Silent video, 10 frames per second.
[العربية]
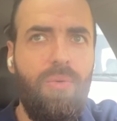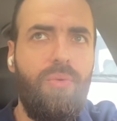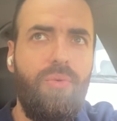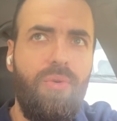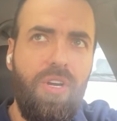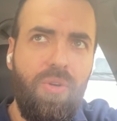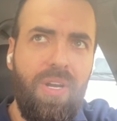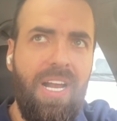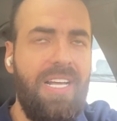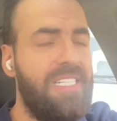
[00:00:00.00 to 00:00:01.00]

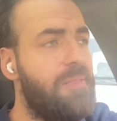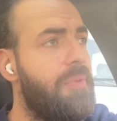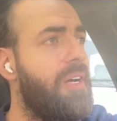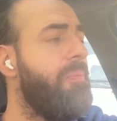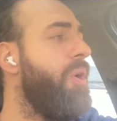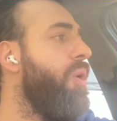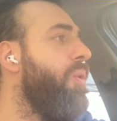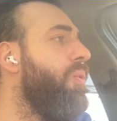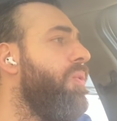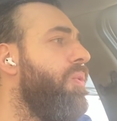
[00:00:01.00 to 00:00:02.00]
ولكم على اسمها
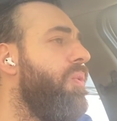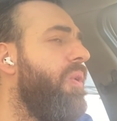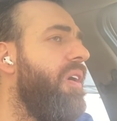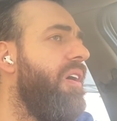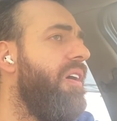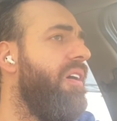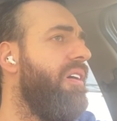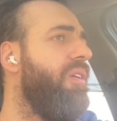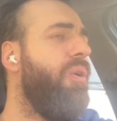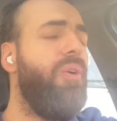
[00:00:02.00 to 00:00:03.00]

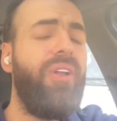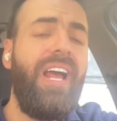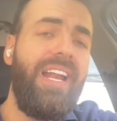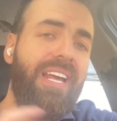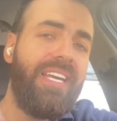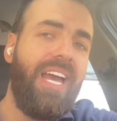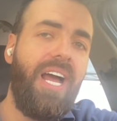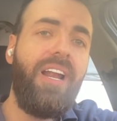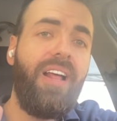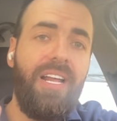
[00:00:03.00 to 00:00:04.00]
وهون حنحكي
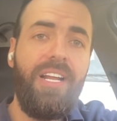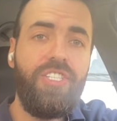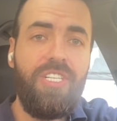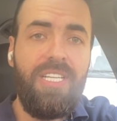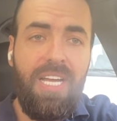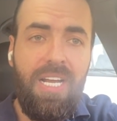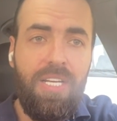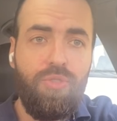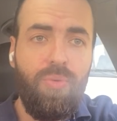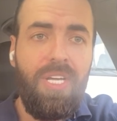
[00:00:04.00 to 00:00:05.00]
عن القناة الجديدة
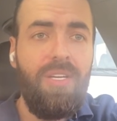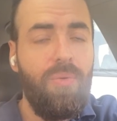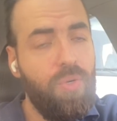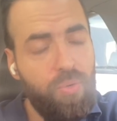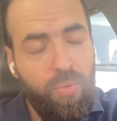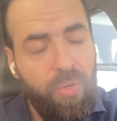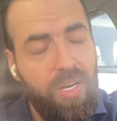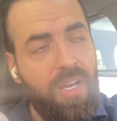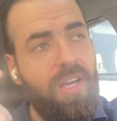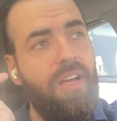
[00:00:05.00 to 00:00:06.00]
هلا شوي ونقول
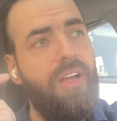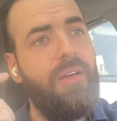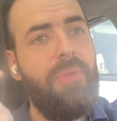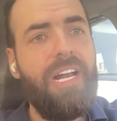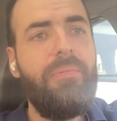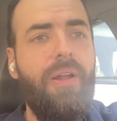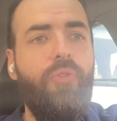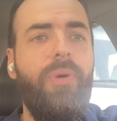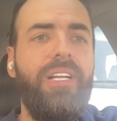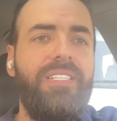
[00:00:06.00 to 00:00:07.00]
آه، بعض
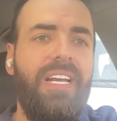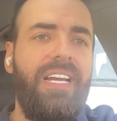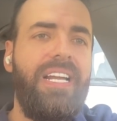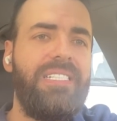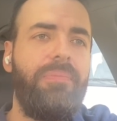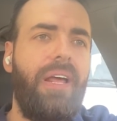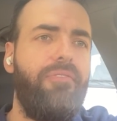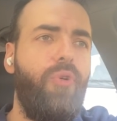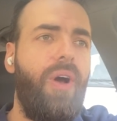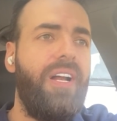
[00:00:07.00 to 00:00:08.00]
المعلومات يلي لازم
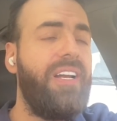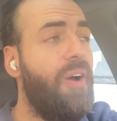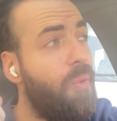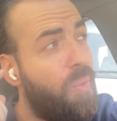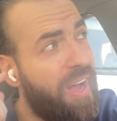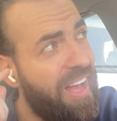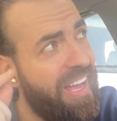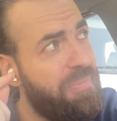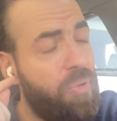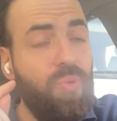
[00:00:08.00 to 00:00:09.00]
تعرفوها عنا
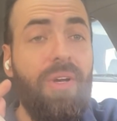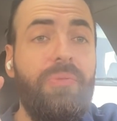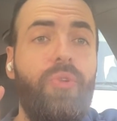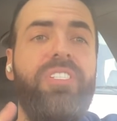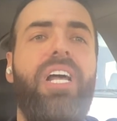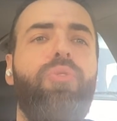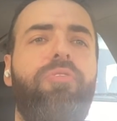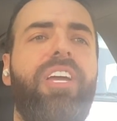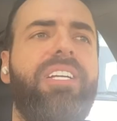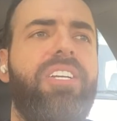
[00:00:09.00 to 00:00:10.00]
والموضوع اللي بدكم تساعدوا
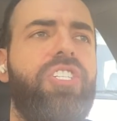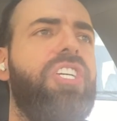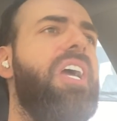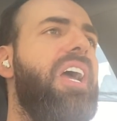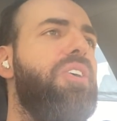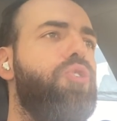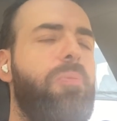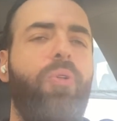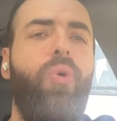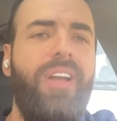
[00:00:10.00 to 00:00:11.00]
فيه أكثر شيء شو
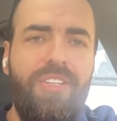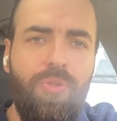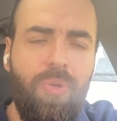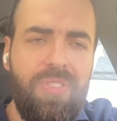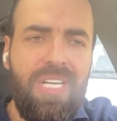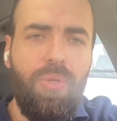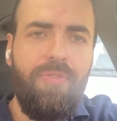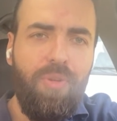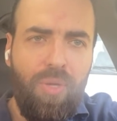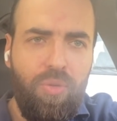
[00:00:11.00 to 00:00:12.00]
الموضوع اللي أنتم بدكم تساعدوا
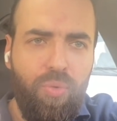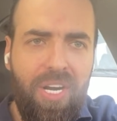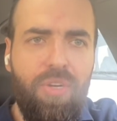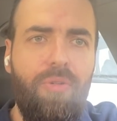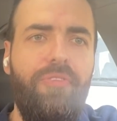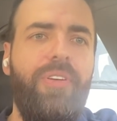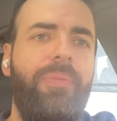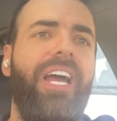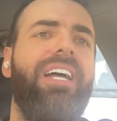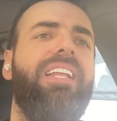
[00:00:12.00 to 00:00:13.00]
فيه وتعطوا رأيكم فيه
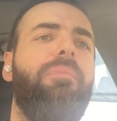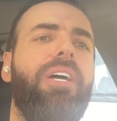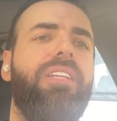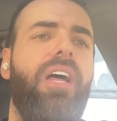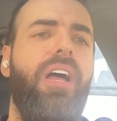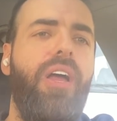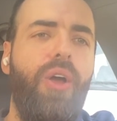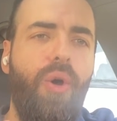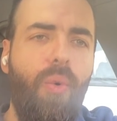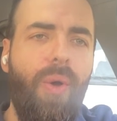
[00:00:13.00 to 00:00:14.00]
بهذا المقطع
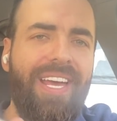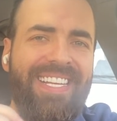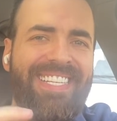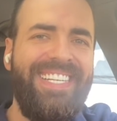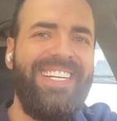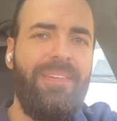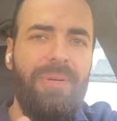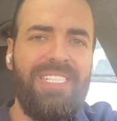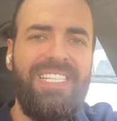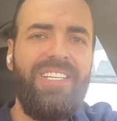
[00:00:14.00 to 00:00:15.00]
هو كتير
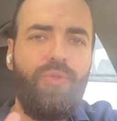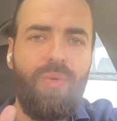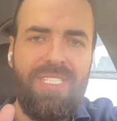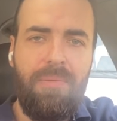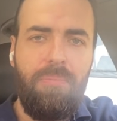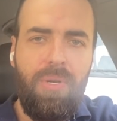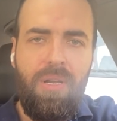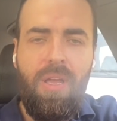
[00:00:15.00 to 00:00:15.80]
بسيط وسيمبل